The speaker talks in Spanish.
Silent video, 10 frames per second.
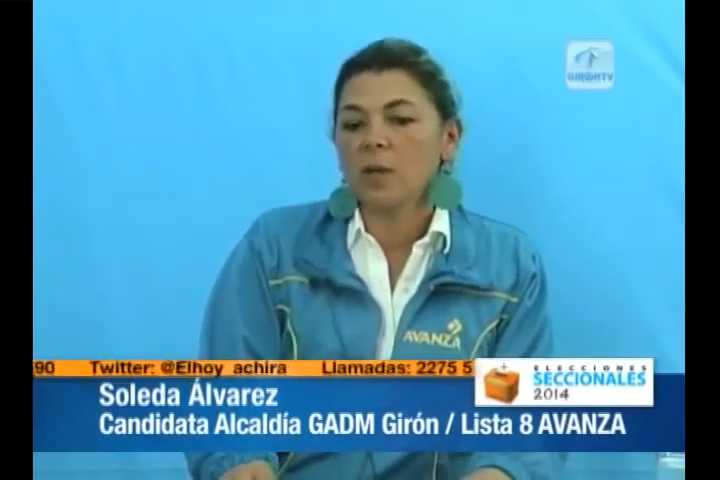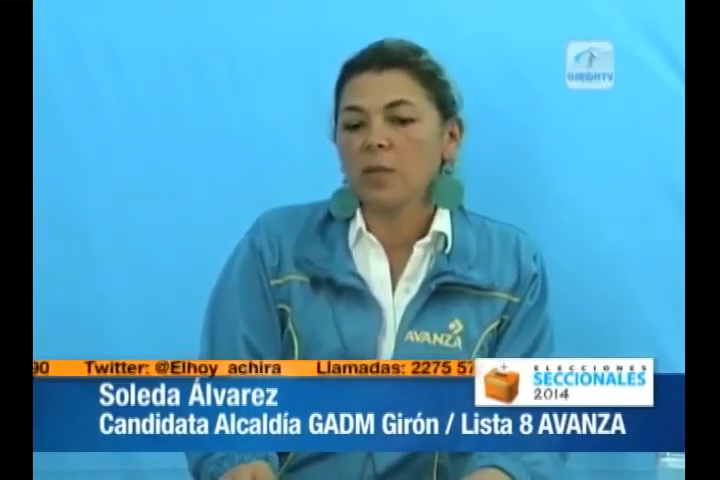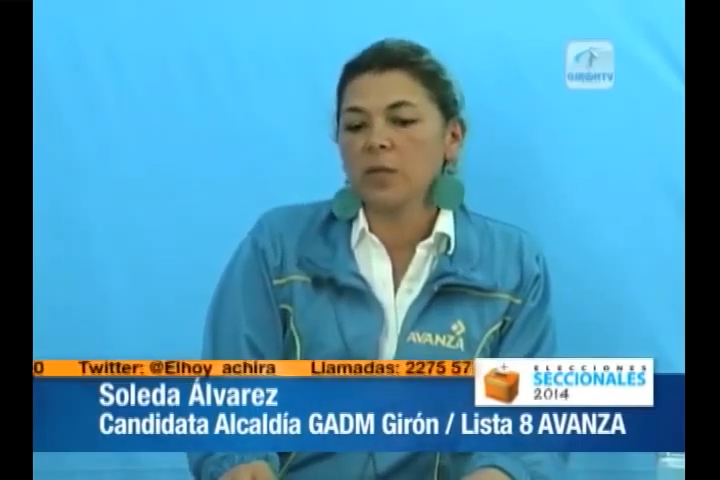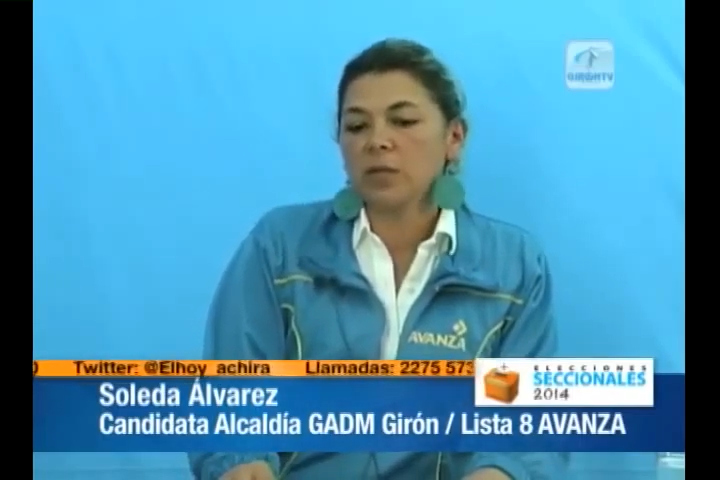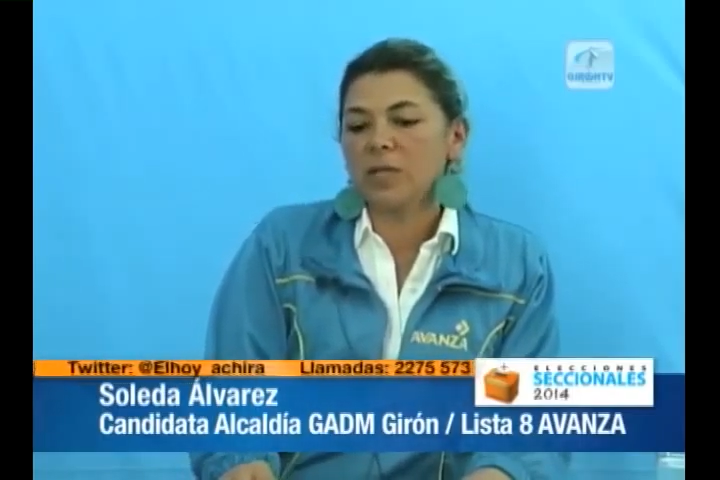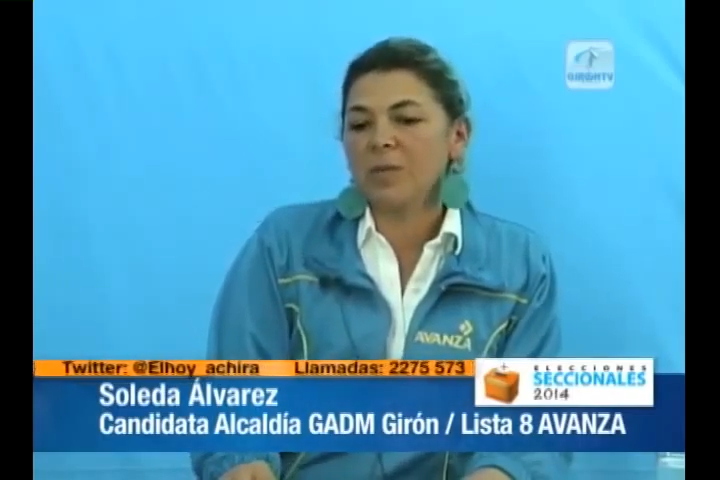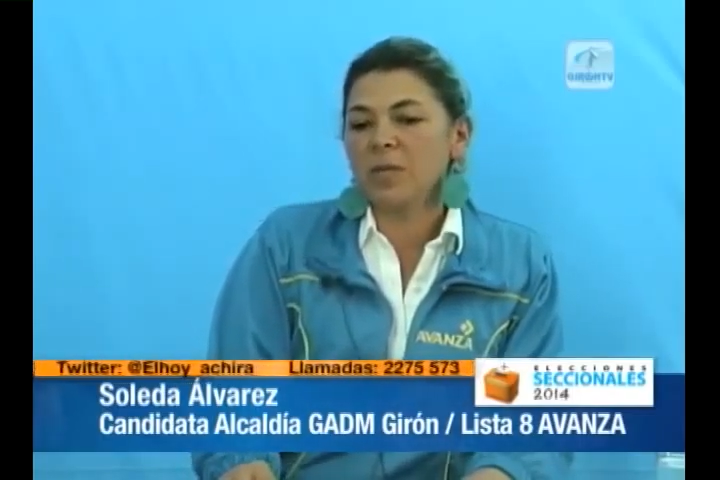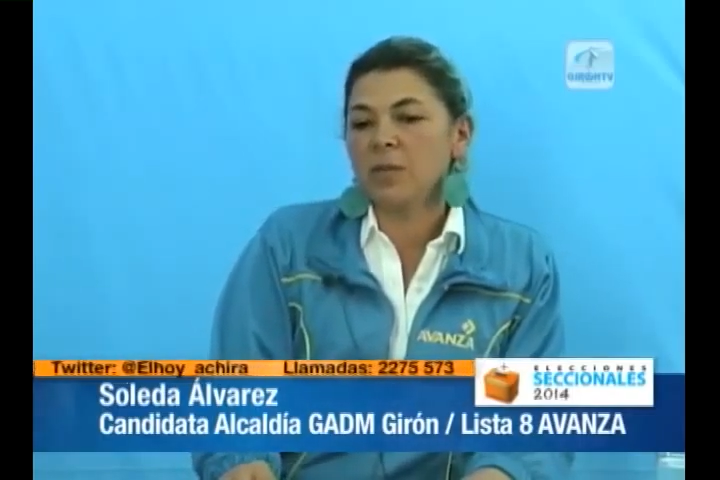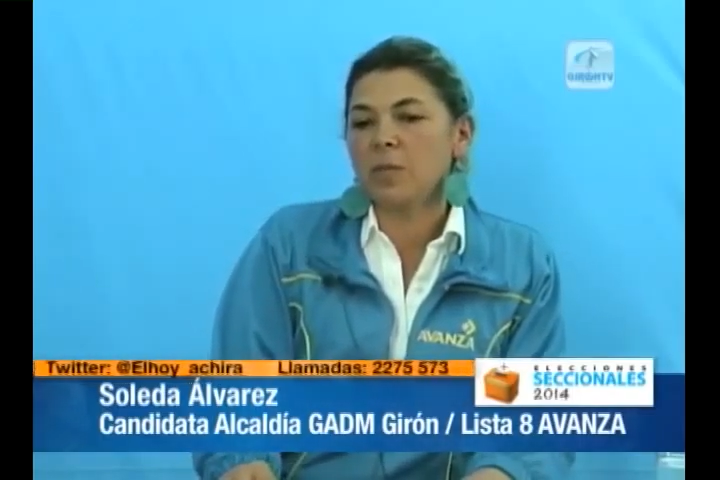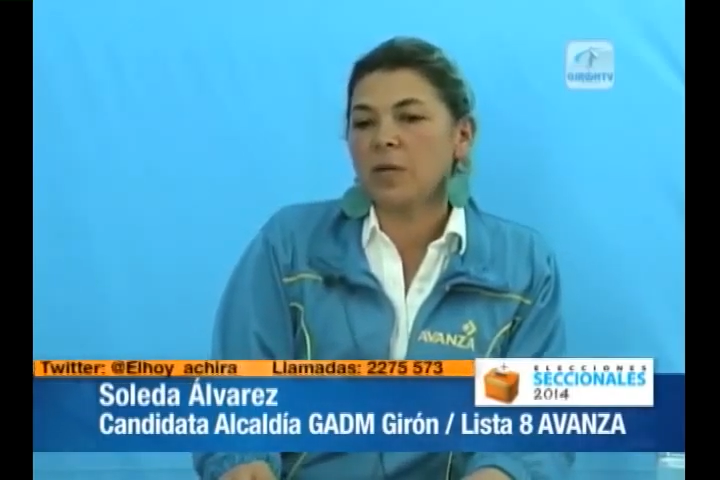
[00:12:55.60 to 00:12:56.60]
pero
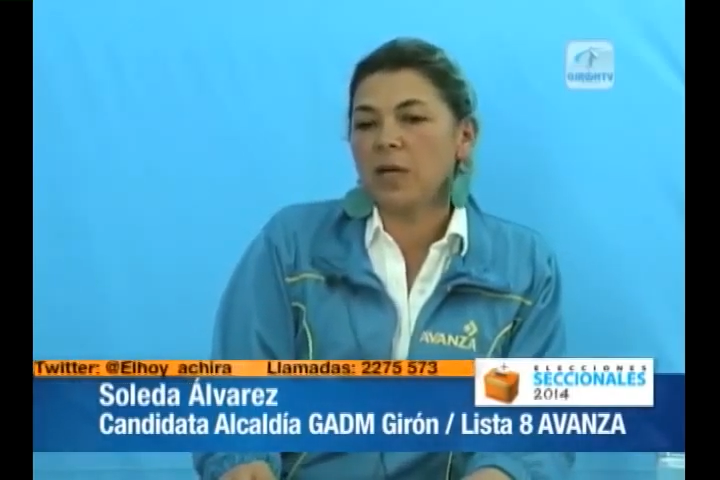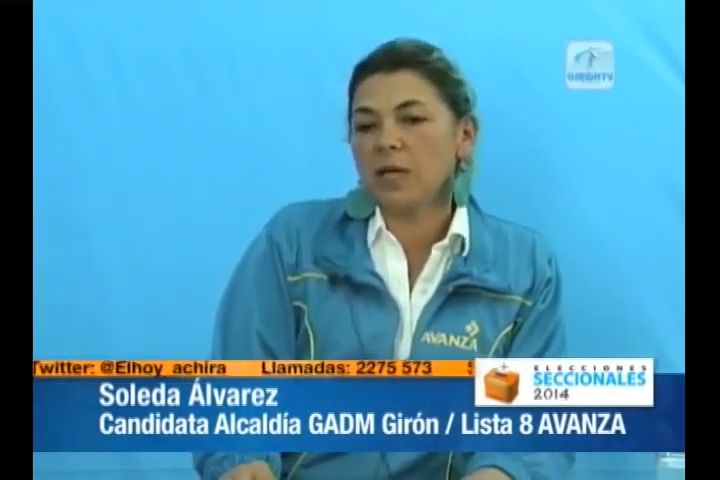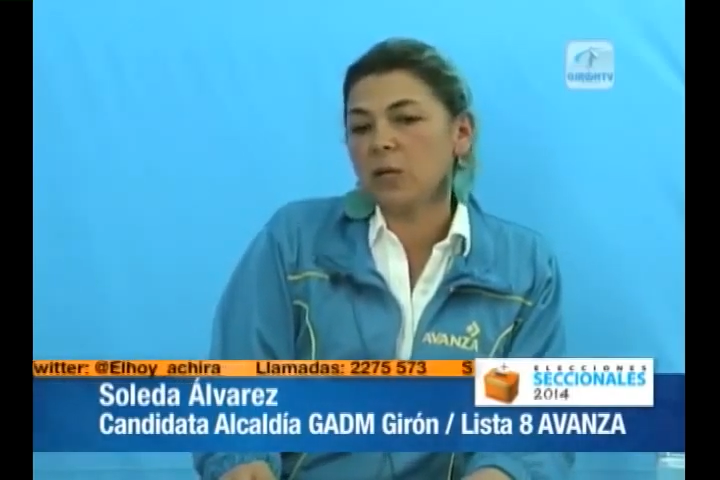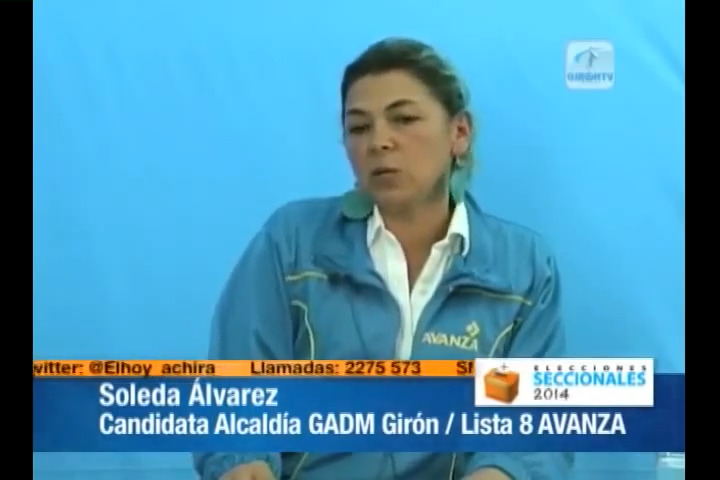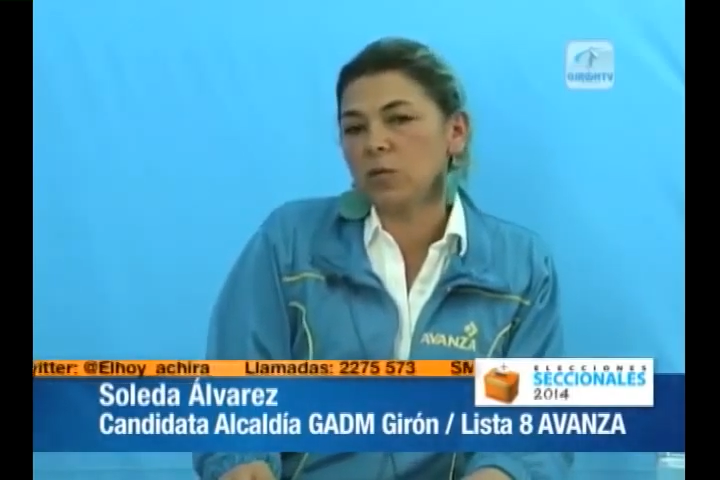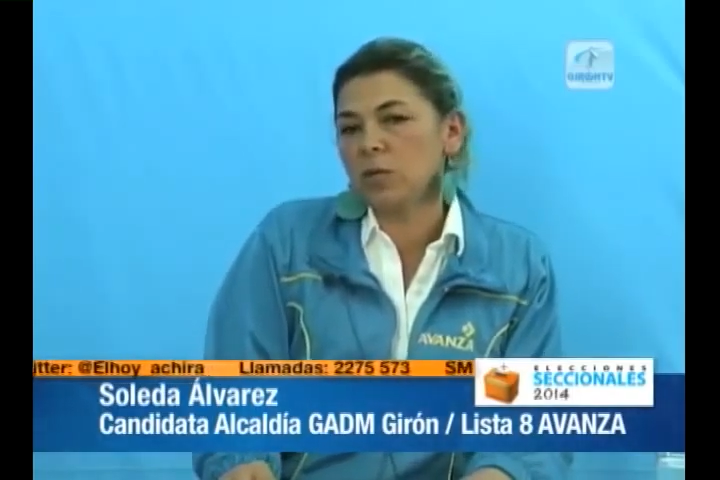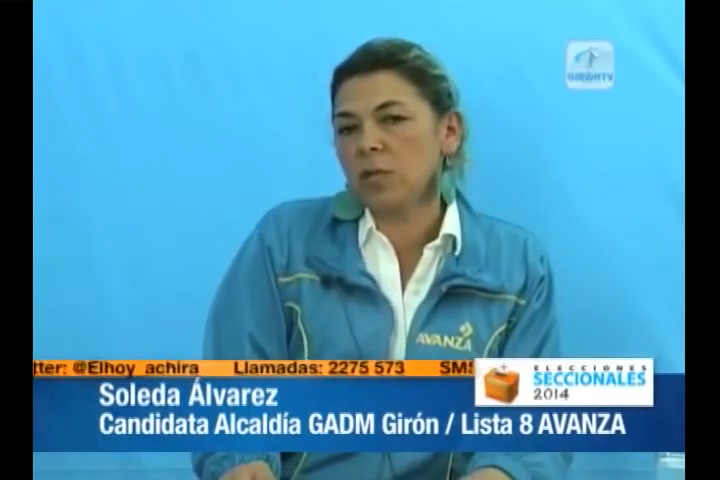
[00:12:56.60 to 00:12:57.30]
realmente para la ejecución